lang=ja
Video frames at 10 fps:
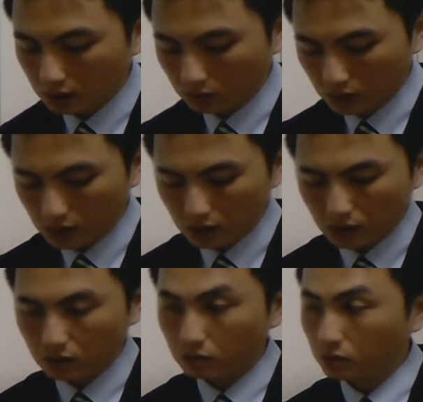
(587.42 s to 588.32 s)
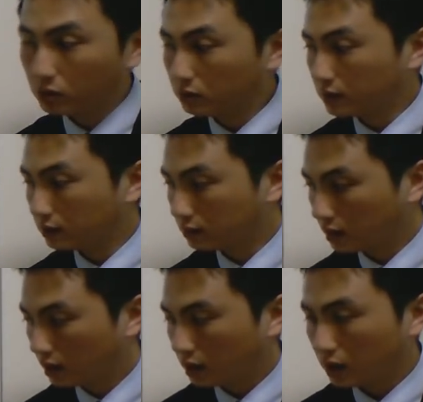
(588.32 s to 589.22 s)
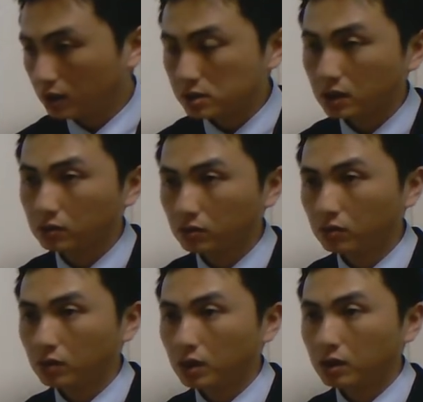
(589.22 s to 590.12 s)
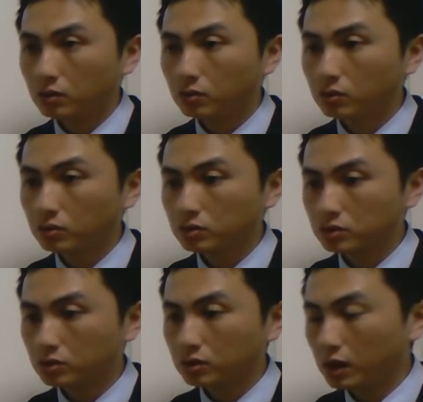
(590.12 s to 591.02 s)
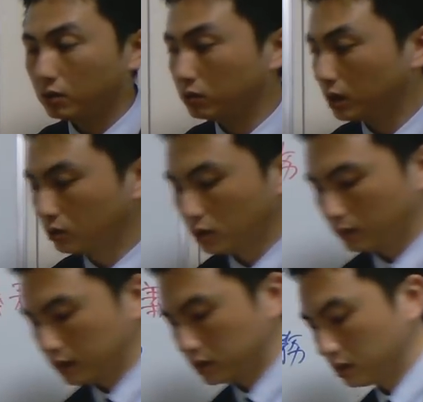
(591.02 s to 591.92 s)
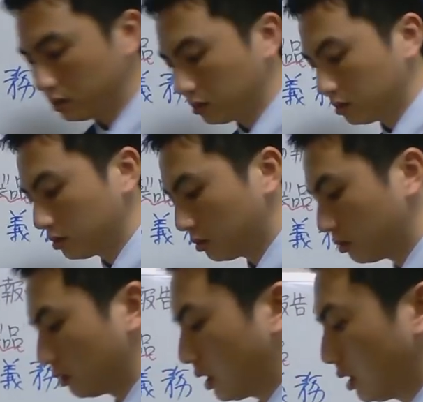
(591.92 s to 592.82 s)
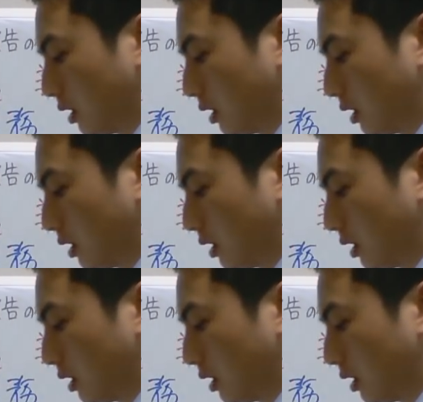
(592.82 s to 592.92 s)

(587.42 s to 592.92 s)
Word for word: なので、えここではですね、えちゃんと、え報告書、え受け取りましたよというところで、